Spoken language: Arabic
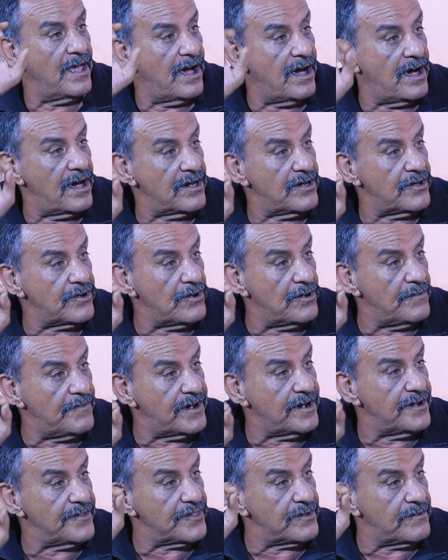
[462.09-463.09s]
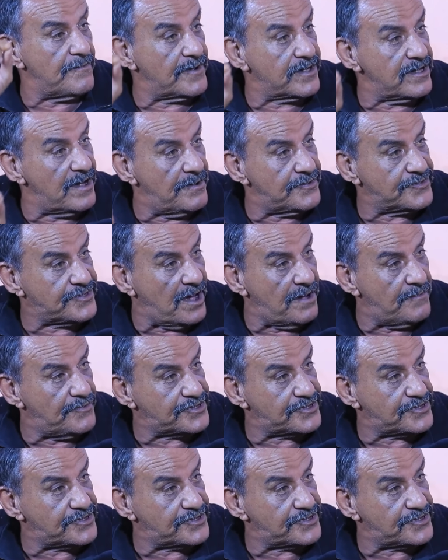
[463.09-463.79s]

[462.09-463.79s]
اخر اوبر نضربك اياها الساعه